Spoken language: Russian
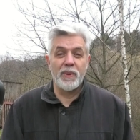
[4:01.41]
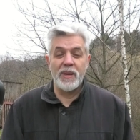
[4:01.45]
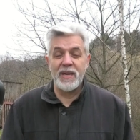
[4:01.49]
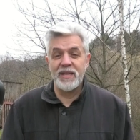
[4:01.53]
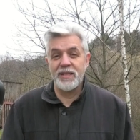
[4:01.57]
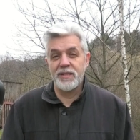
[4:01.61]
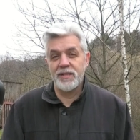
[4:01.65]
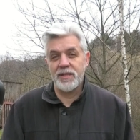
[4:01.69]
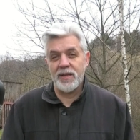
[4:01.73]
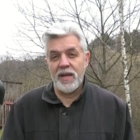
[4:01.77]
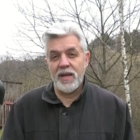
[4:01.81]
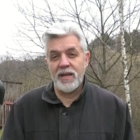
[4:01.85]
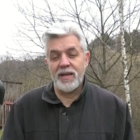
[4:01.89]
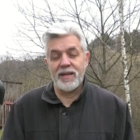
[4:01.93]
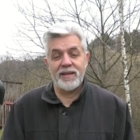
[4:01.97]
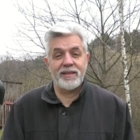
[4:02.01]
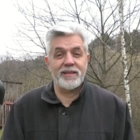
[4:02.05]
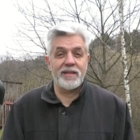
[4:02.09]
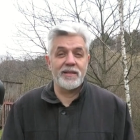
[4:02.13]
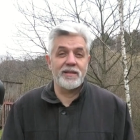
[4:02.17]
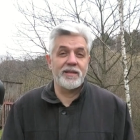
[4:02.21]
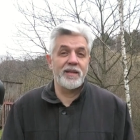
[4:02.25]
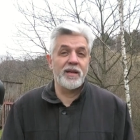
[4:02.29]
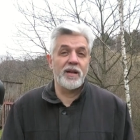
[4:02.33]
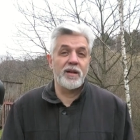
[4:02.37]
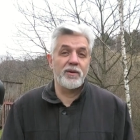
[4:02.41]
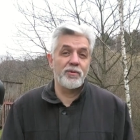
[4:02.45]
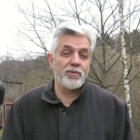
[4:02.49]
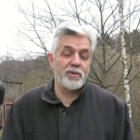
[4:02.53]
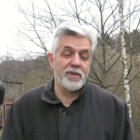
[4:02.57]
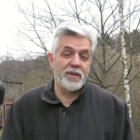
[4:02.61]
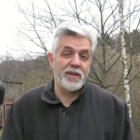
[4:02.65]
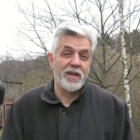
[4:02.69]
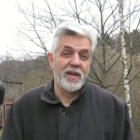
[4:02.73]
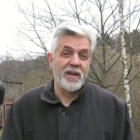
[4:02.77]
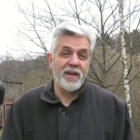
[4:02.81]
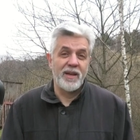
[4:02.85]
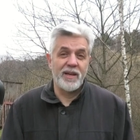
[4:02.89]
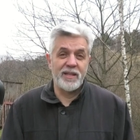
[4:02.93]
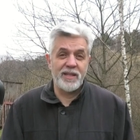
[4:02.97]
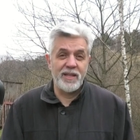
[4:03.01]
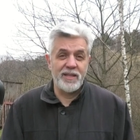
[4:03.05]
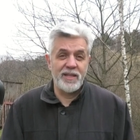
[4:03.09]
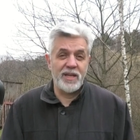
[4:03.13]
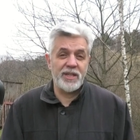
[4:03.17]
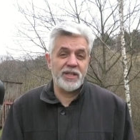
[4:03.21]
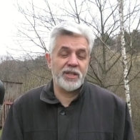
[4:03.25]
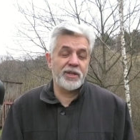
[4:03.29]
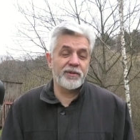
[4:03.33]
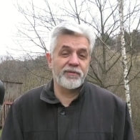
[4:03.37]
Полицаи это не люди, это
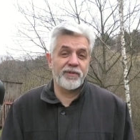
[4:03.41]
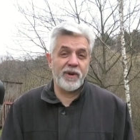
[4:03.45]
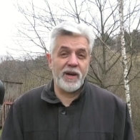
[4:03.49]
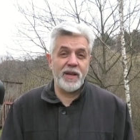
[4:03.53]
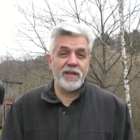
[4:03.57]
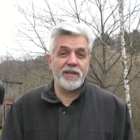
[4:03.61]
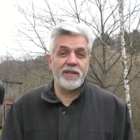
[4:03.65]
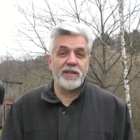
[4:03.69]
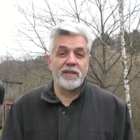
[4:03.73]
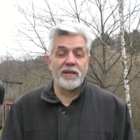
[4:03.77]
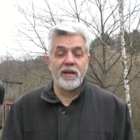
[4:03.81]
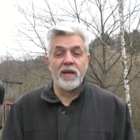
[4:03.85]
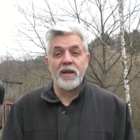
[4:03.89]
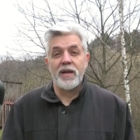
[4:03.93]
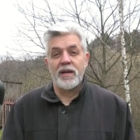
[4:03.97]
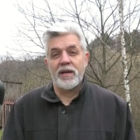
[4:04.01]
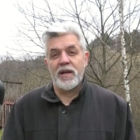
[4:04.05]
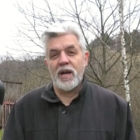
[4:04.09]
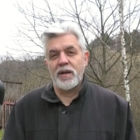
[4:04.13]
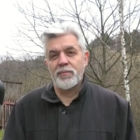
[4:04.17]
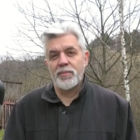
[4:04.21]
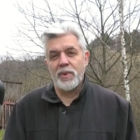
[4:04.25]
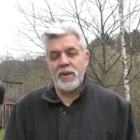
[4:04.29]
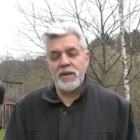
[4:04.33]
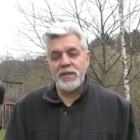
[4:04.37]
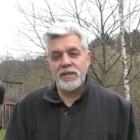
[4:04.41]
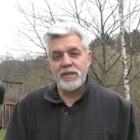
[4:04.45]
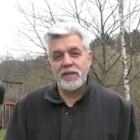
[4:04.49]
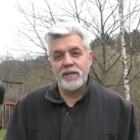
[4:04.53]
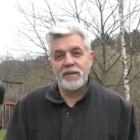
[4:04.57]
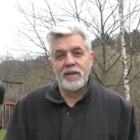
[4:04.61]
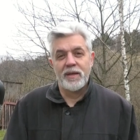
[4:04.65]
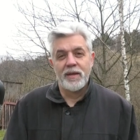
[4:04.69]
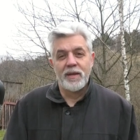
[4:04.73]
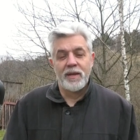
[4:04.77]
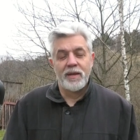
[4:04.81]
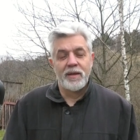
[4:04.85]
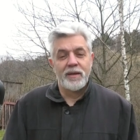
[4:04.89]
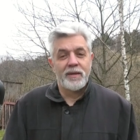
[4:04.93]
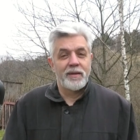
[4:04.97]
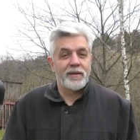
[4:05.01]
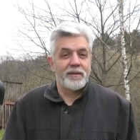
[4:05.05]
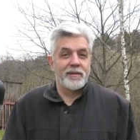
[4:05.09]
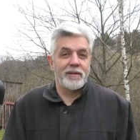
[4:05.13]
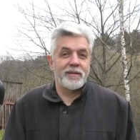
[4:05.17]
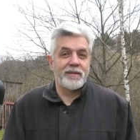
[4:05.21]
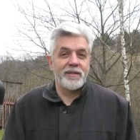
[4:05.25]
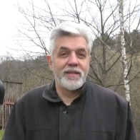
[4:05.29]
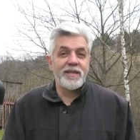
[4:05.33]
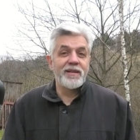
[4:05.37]
наши враги. Как бы они
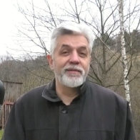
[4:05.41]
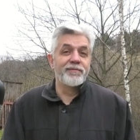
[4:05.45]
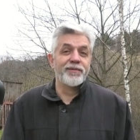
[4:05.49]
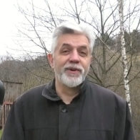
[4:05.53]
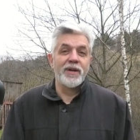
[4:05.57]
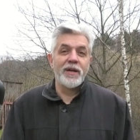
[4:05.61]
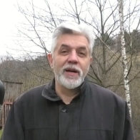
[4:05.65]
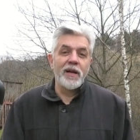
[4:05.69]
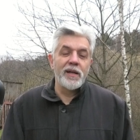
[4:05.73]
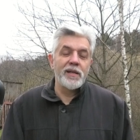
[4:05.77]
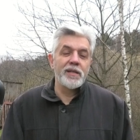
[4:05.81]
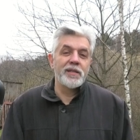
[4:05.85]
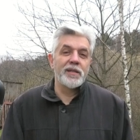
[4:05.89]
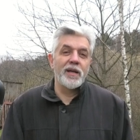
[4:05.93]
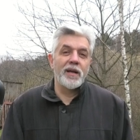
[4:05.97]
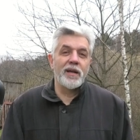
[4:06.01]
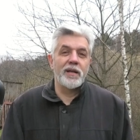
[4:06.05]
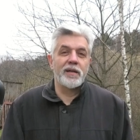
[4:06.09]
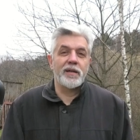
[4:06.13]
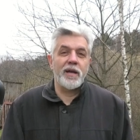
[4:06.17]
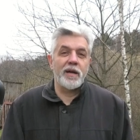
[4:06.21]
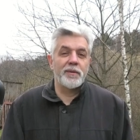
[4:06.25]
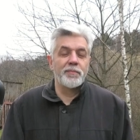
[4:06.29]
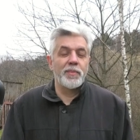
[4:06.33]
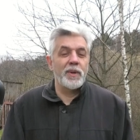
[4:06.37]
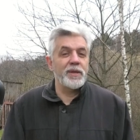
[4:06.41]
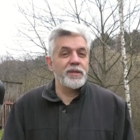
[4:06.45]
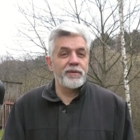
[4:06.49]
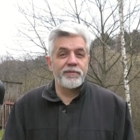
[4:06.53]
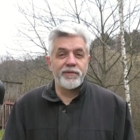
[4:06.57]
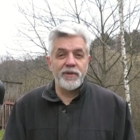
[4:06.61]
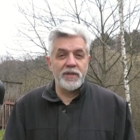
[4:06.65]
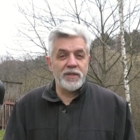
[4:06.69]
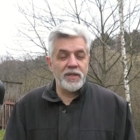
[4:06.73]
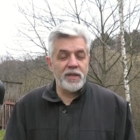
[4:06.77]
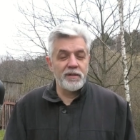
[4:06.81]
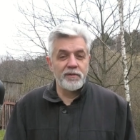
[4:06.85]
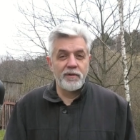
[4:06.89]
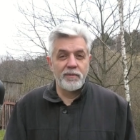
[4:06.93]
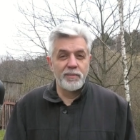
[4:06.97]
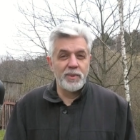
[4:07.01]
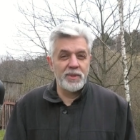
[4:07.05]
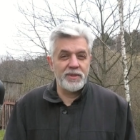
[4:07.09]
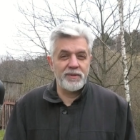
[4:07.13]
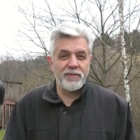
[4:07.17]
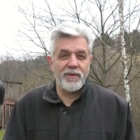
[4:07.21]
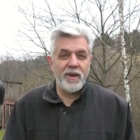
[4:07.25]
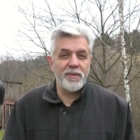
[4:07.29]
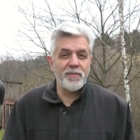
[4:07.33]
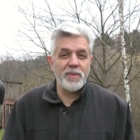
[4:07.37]
не выглядели, как бы они вежливо бы
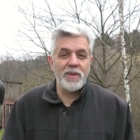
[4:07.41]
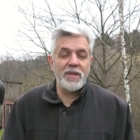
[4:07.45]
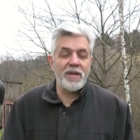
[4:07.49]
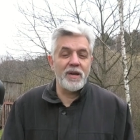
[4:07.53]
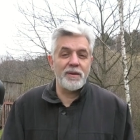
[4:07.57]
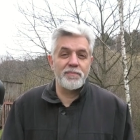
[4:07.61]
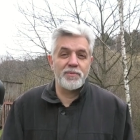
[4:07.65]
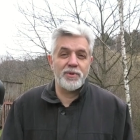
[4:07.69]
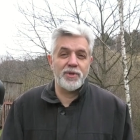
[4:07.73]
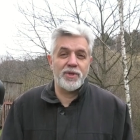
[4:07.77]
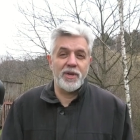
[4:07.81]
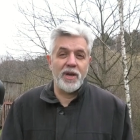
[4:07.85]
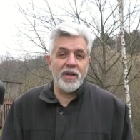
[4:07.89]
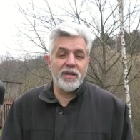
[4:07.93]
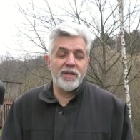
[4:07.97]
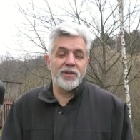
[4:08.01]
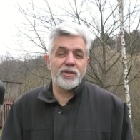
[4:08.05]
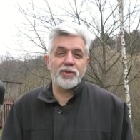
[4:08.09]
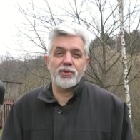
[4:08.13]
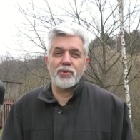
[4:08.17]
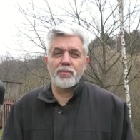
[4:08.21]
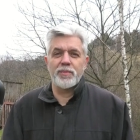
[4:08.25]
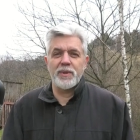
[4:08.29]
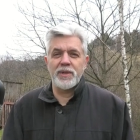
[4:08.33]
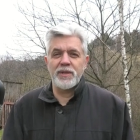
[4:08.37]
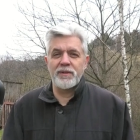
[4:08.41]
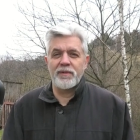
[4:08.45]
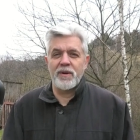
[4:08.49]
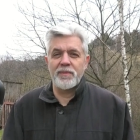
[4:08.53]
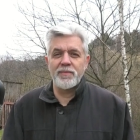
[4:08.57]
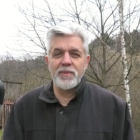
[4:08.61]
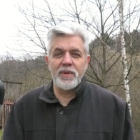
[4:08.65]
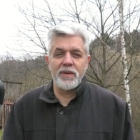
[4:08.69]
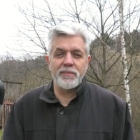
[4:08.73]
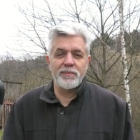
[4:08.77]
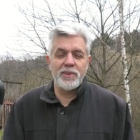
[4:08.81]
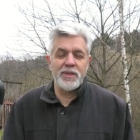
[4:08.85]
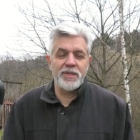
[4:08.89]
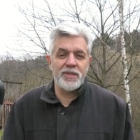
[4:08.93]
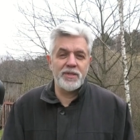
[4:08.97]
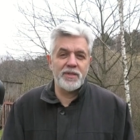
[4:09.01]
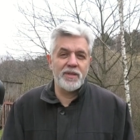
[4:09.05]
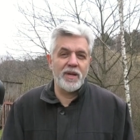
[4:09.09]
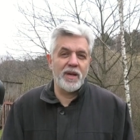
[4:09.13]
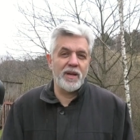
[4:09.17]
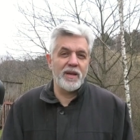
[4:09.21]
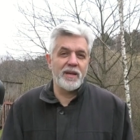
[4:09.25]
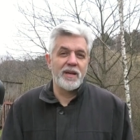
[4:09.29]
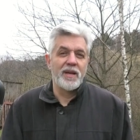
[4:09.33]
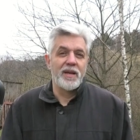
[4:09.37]
с вами не общались, чтобы они вам не
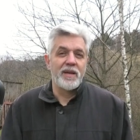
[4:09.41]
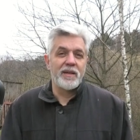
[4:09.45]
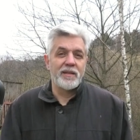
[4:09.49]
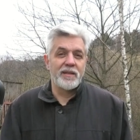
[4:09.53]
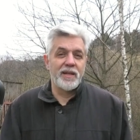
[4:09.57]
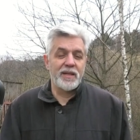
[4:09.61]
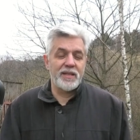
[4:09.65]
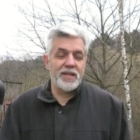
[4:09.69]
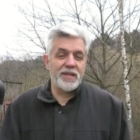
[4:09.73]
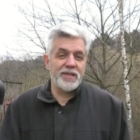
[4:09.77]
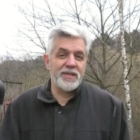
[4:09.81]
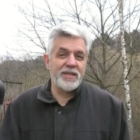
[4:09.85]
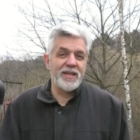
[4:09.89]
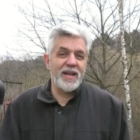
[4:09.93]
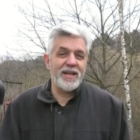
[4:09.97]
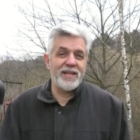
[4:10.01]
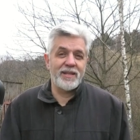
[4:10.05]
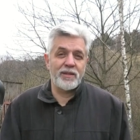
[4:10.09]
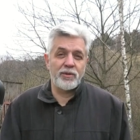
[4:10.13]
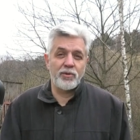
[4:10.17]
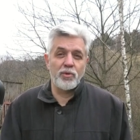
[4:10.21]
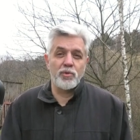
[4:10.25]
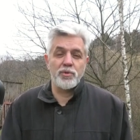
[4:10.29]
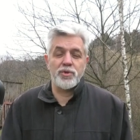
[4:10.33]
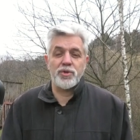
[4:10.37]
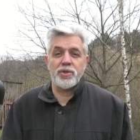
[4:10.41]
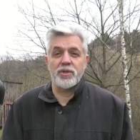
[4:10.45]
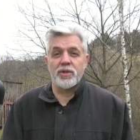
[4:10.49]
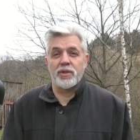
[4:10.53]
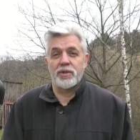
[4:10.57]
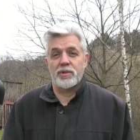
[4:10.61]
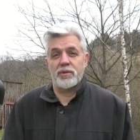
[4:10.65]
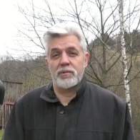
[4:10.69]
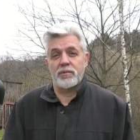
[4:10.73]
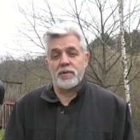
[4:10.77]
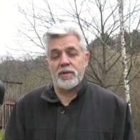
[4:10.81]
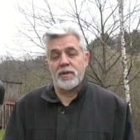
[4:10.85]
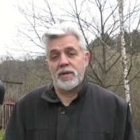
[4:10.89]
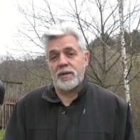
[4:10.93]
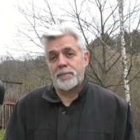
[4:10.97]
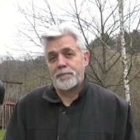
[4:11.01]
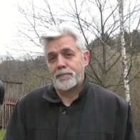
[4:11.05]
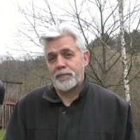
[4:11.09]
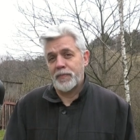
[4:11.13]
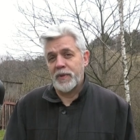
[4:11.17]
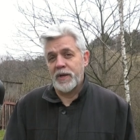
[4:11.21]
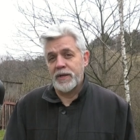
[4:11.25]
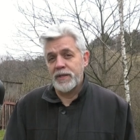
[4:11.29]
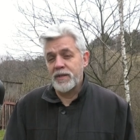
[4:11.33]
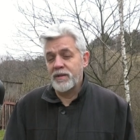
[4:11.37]
объясняли, надо знать точно, что
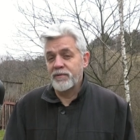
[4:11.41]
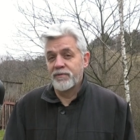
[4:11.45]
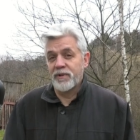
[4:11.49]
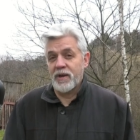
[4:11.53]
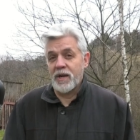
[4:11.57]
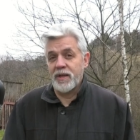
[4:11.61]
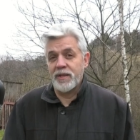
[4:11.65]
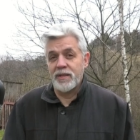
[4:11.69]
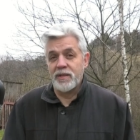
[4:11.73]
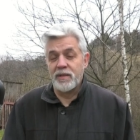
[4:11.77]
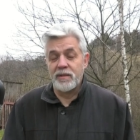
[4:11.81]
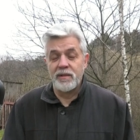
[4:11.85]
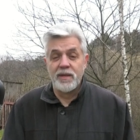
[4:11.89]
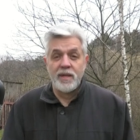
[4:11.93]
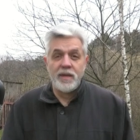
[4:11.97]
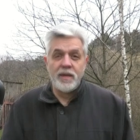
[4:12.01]
они враги.